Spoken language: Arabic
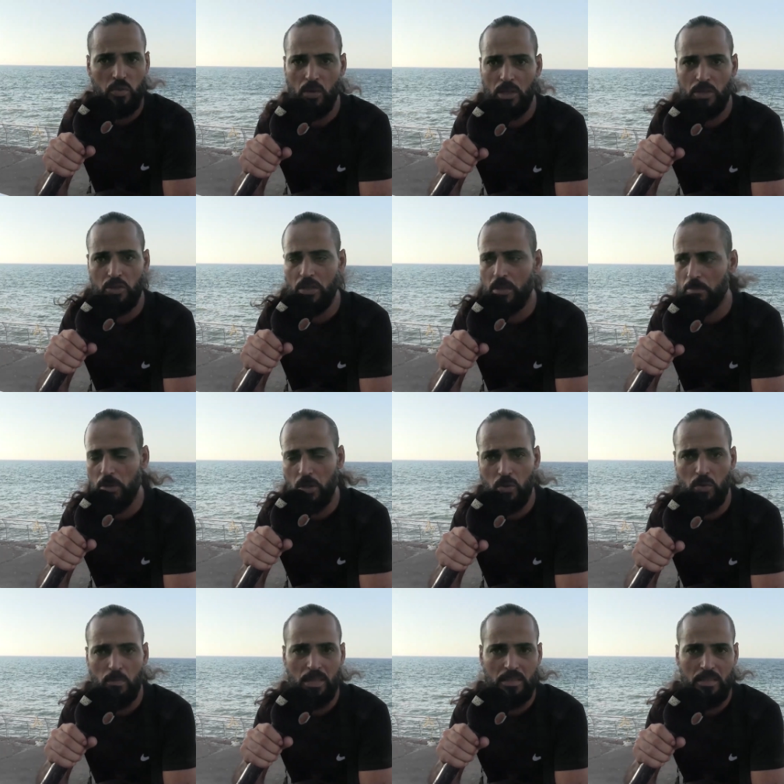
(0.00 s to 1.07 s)
واجار
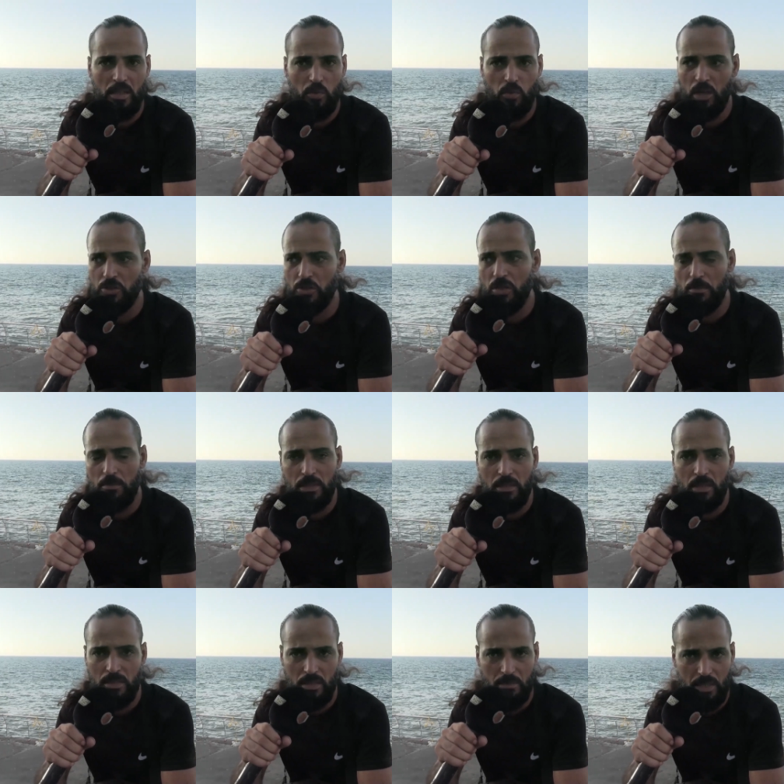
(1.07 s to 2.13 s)
ميكرو مثلا واجار
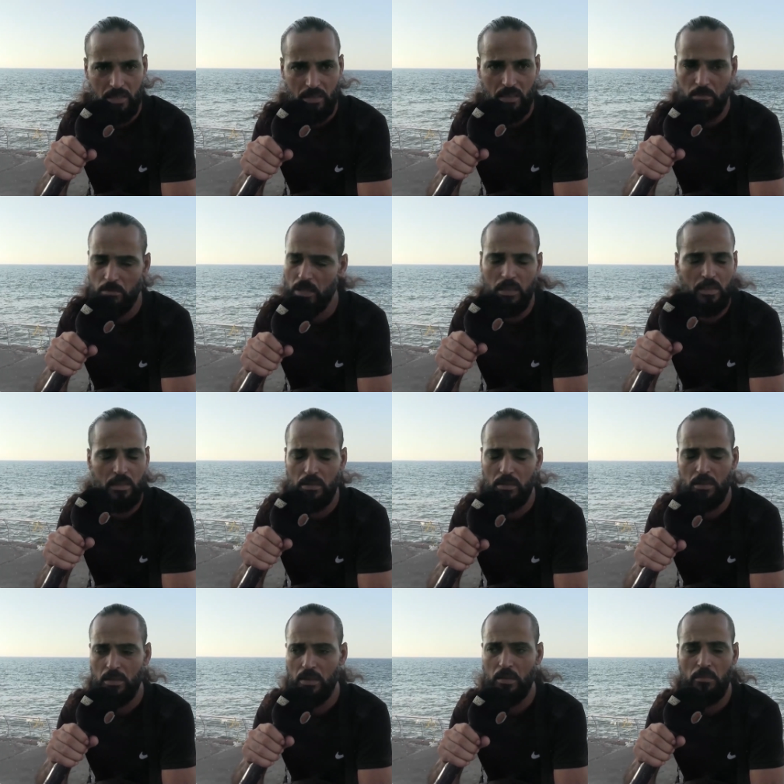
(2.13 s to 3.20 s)
مدرسه مثلا ما
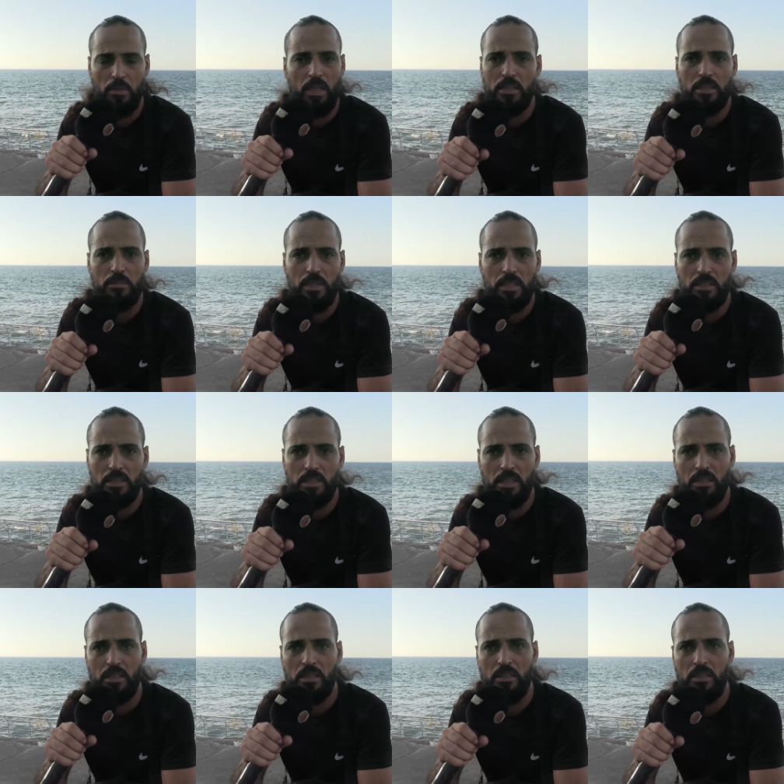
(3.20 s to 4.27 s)
ما عندي ماديه
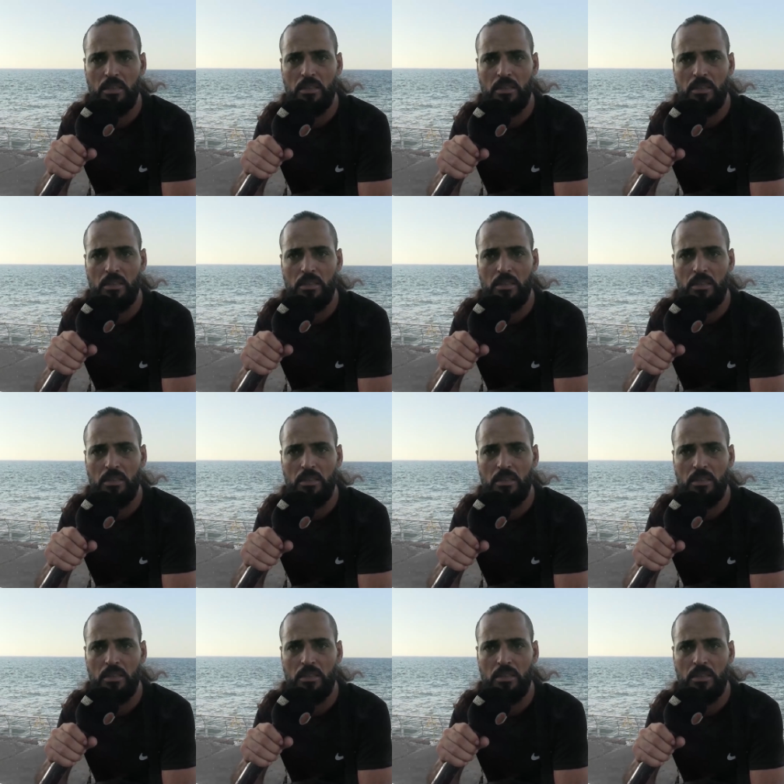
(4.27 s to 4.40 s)
انا